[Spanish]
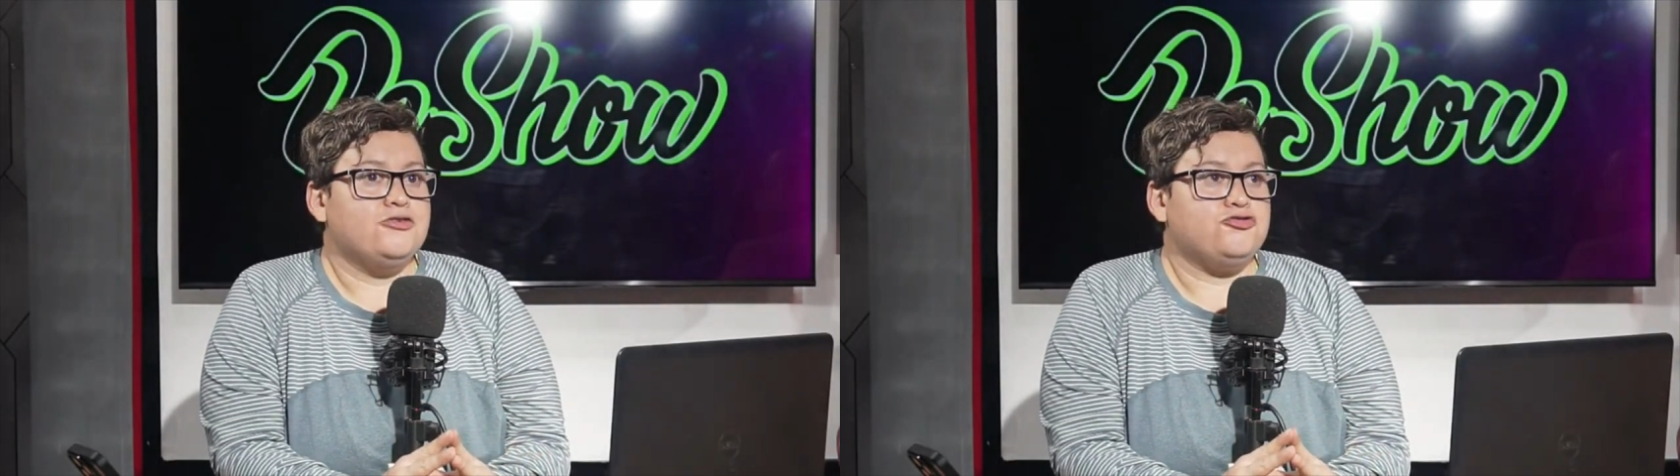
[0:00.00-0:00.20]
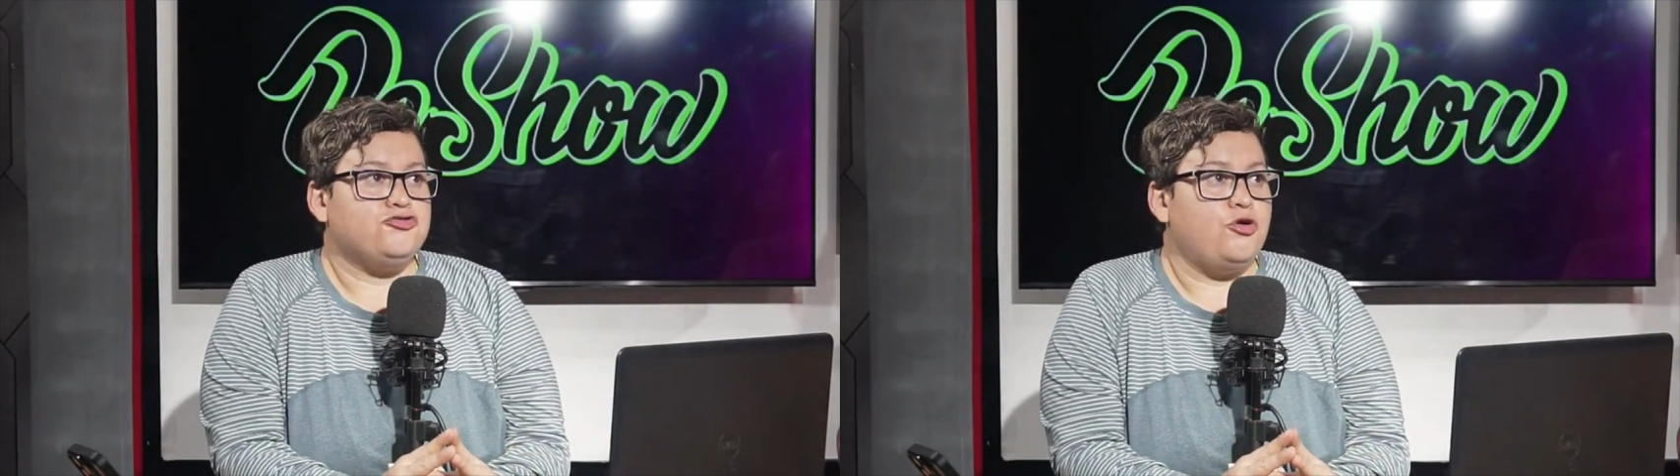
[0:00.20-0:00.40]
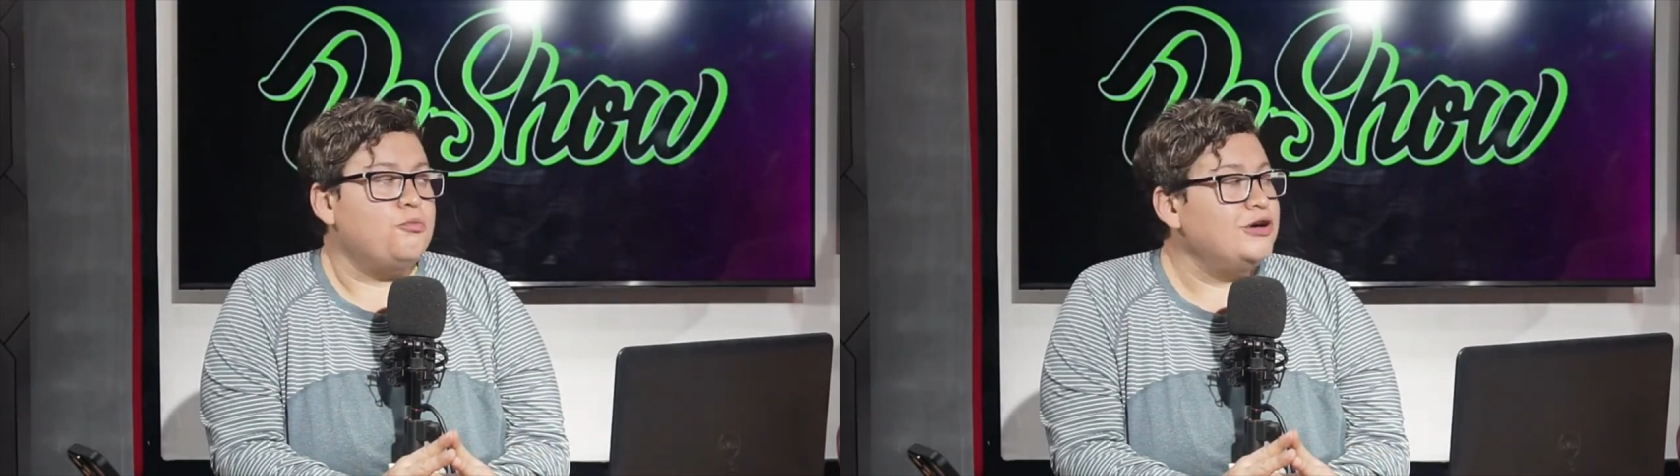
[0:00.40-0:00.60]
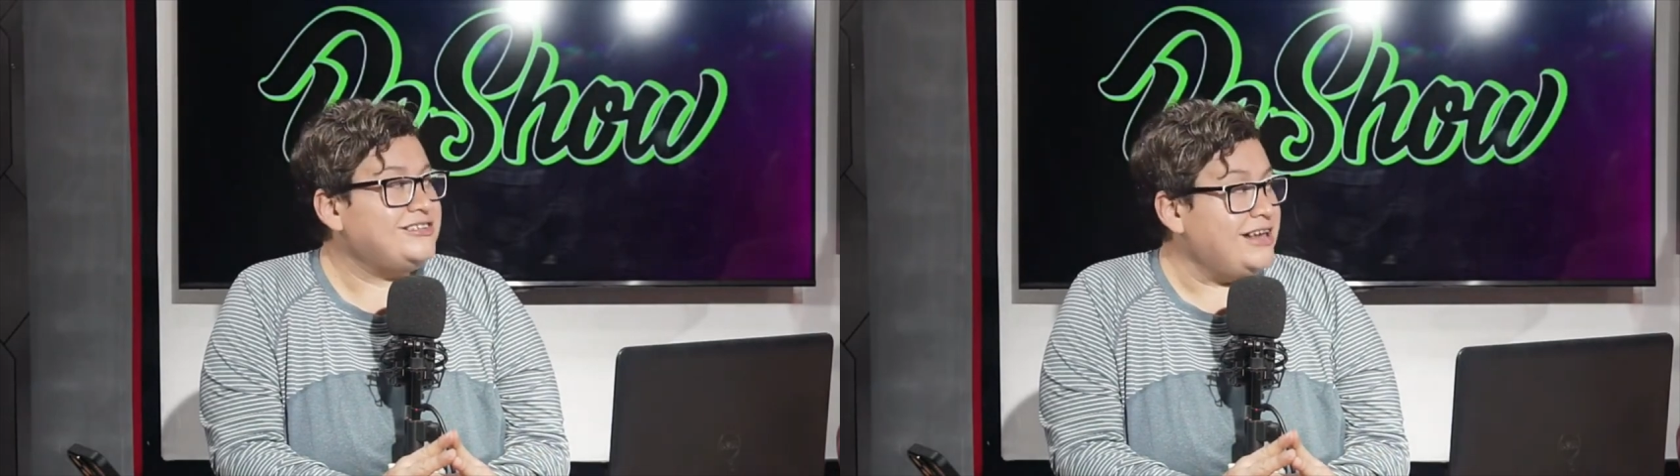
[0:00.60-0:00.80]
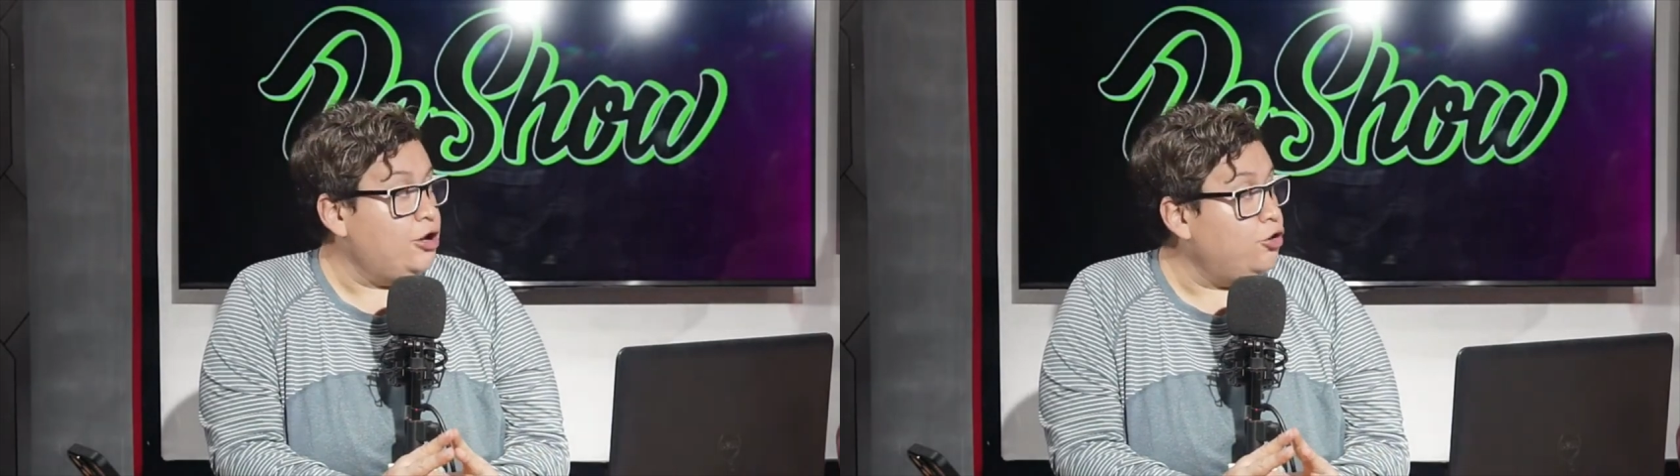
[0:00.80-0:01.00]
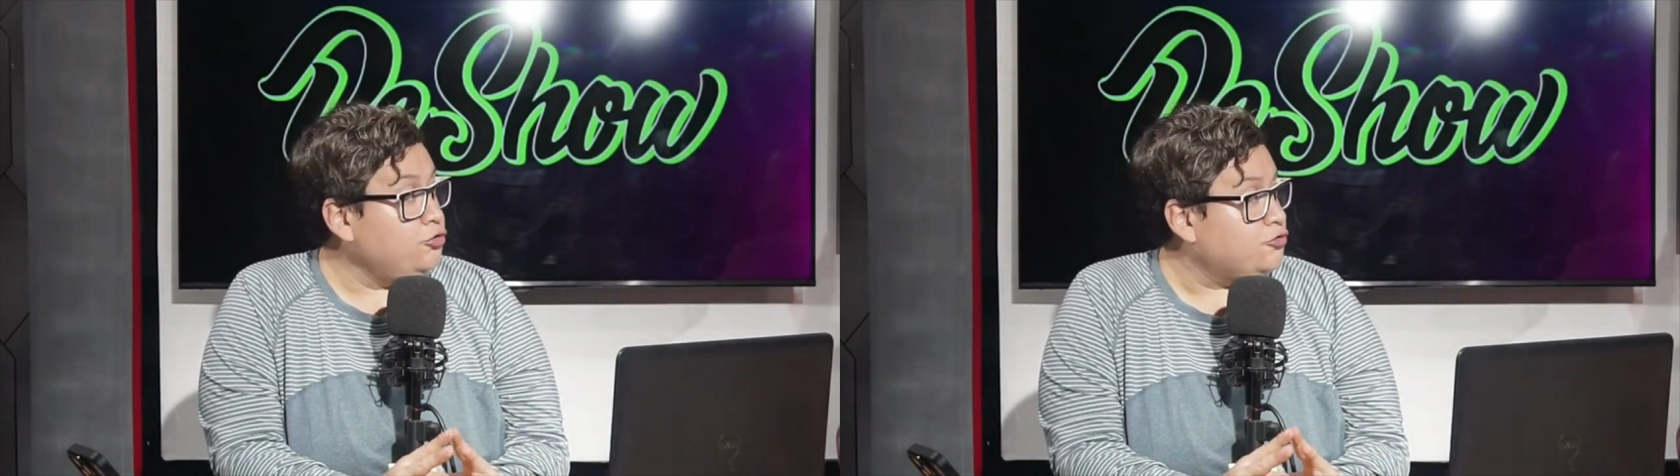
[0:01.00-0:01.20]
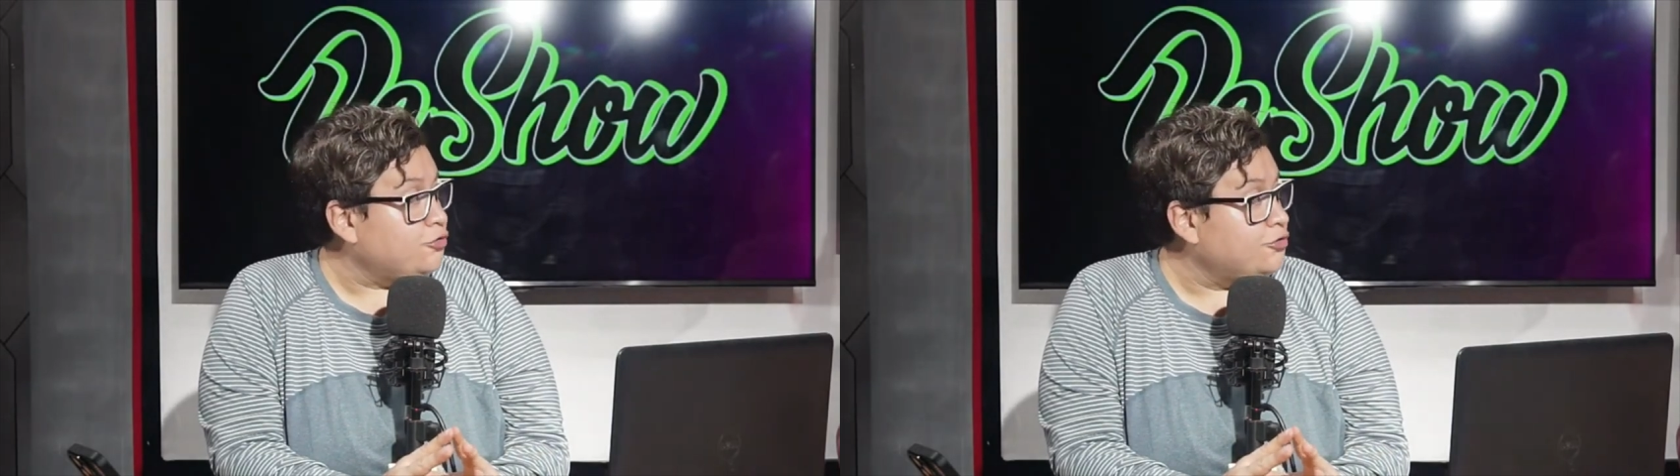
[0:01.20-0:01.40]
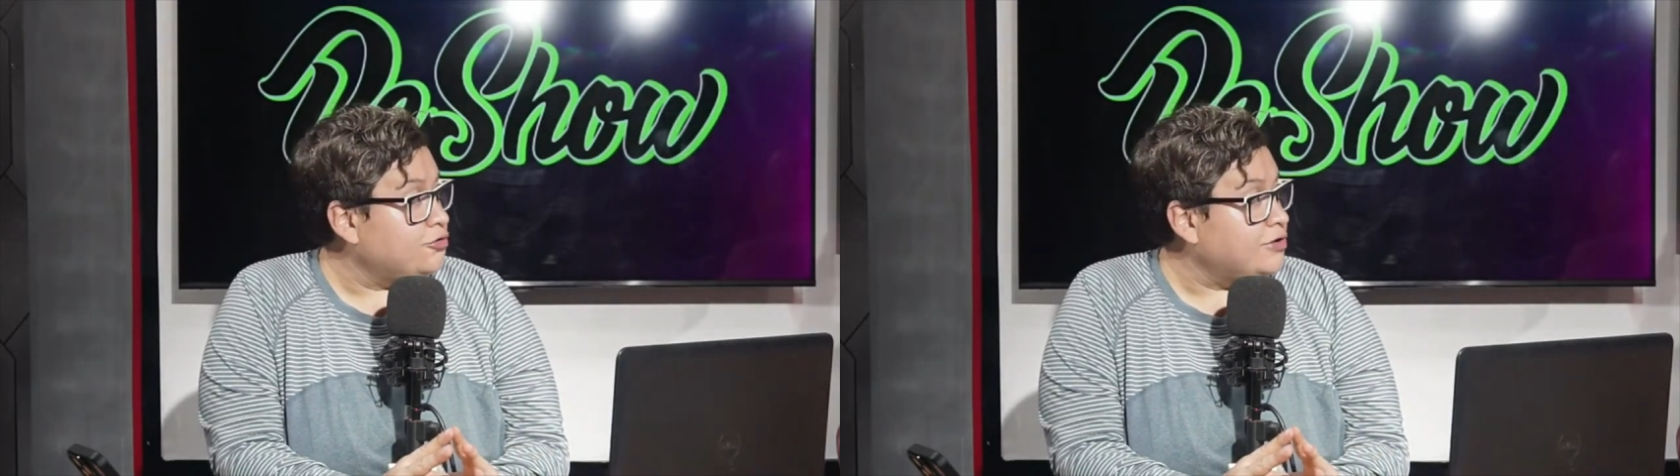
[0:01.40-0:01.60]
son muy
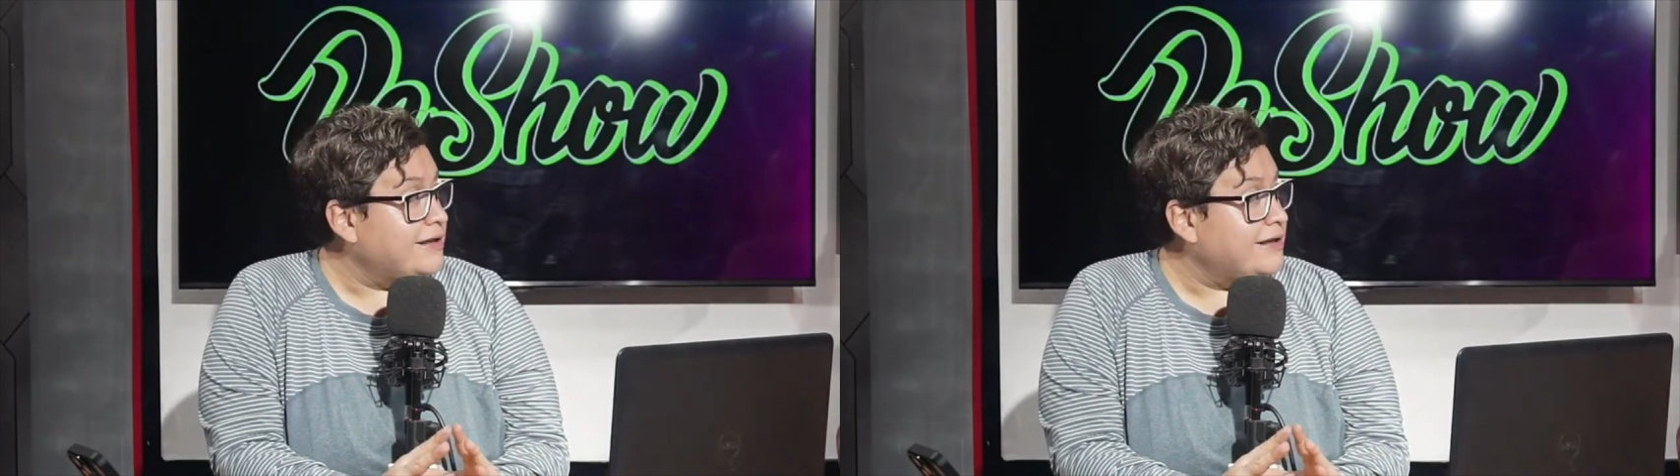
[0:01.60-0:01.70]
celosos